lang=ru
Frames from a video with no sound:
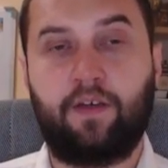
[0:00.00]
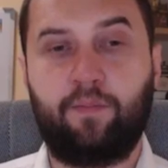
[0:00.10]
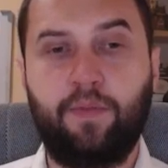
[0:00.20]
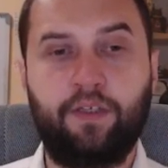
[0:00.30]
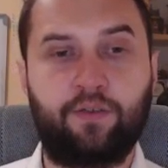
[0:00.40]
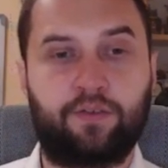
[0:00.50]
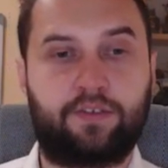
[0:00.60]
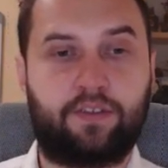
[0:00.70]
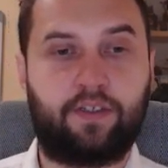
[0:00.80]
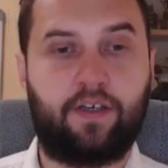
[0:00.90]

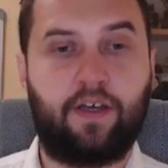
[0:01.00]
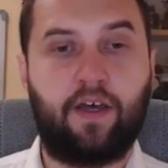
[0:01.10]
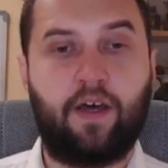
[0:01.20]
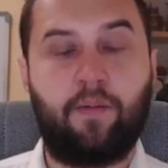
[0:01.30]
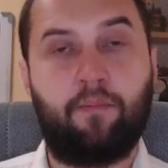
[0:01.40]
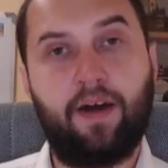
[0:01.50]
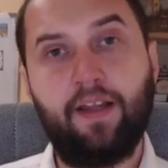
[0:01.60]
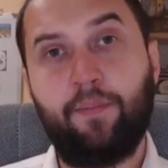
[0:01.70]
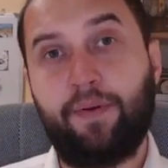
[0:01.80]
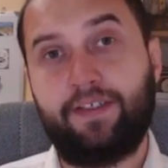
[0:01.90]
Минусы.
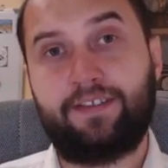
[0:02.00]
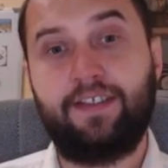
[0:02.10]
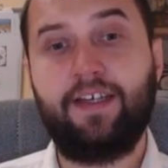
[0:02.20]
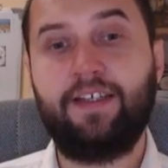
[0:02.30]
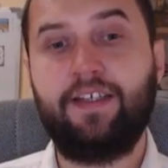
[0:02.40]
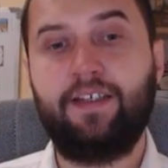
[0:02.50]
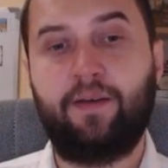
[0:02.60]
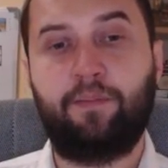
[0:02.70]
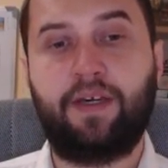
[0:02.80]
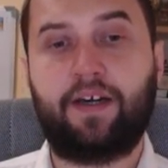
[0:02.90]
Мало
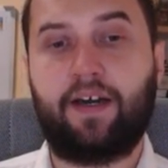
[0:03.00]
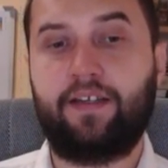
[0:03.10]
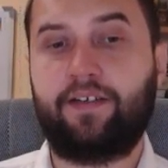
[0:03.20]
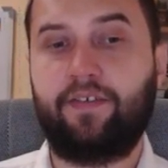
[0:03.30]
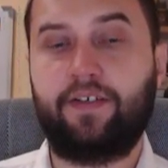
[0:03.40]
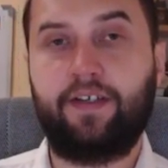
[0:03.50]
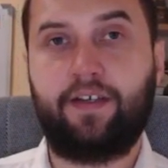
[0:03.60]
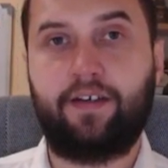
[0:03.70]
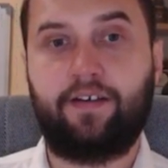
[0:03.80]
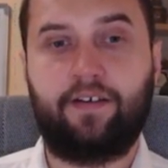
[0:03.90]
пояснений механик в
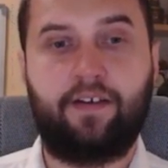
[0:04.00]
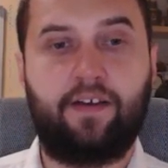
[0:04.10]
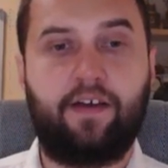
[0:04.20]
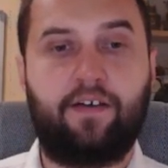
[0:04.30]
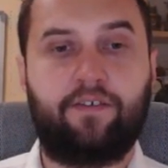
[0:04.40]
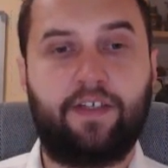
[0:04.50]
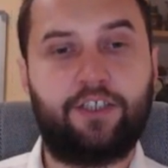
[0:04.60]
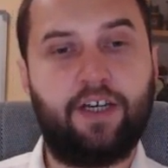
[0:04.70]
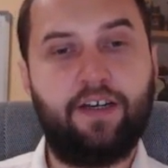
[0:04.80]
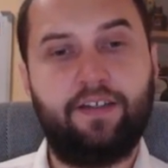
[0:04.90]
игре.
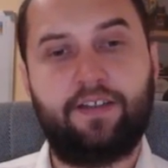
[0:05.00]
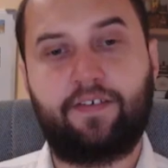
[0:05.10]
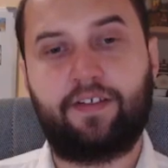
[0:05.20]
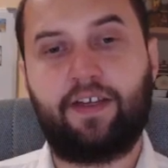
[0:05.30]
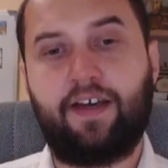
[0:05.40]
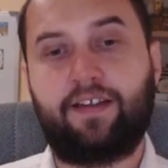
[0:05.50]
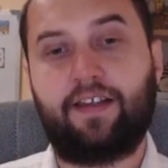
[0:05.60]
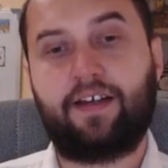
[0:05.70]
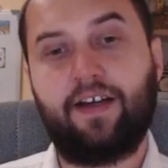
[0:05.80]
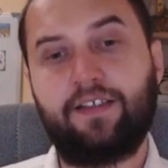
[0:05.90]
Вначале не хватает
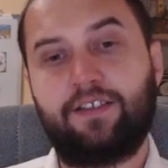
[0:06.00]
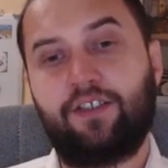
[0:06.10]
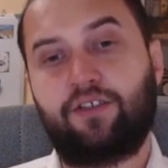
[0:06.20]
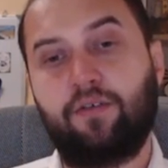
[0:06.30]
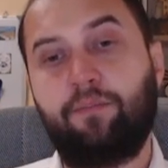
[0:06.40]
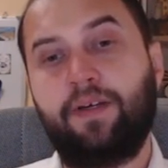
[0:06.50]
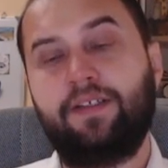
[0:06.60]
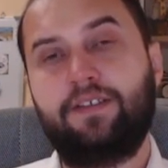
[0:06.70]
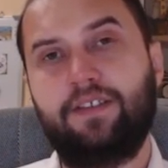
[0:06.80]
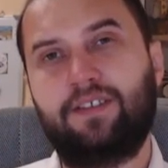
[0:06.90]
локаций, чтобы
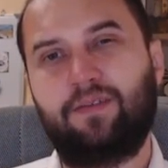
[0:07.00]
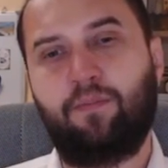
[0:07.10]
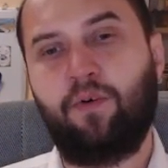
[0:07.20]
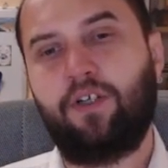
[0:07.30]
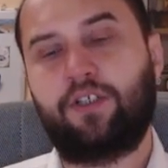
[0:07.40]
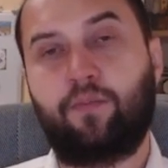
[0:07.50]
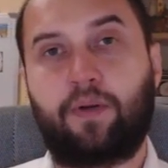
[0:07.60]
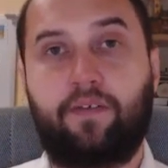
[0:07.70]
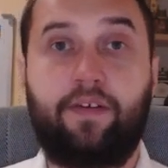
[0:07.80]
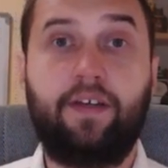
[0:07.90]
пояснить больше
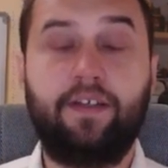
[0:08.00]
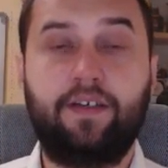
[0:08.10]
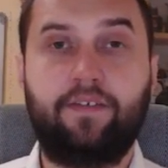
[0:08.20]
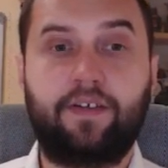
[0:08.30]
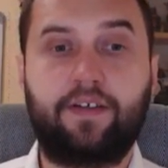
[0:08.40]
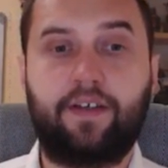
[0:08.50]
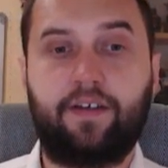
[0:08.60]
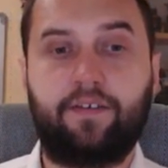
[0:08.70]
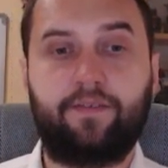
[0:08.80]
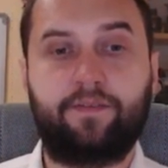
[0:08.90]
управления в
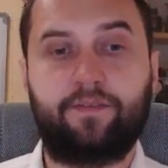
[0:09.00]
игре.